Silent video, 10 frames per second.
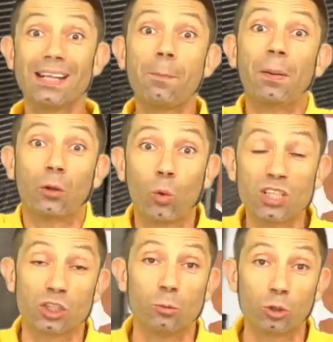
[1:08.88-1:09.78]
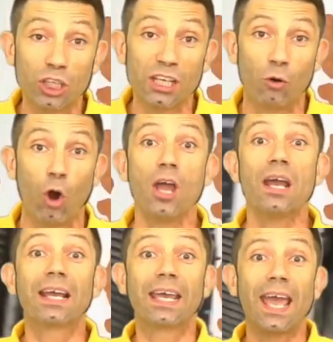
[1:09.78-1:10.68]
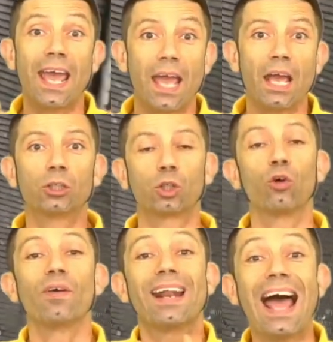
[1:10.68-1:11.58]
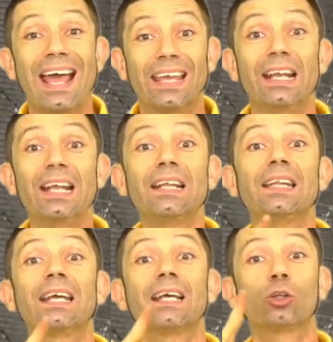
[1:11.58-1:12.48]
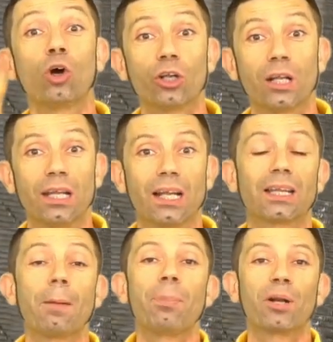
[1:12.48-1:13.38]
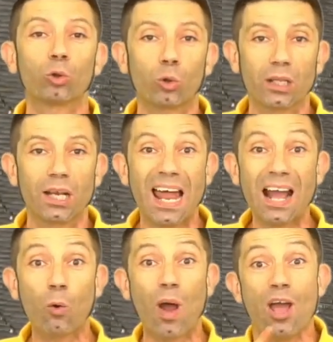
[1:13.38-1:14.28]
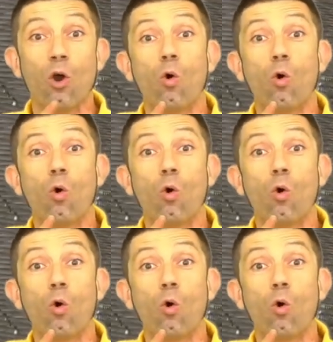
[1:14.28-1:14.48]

Ed è per questo motivo che troverai l'indicatore della temperatura dell'acqua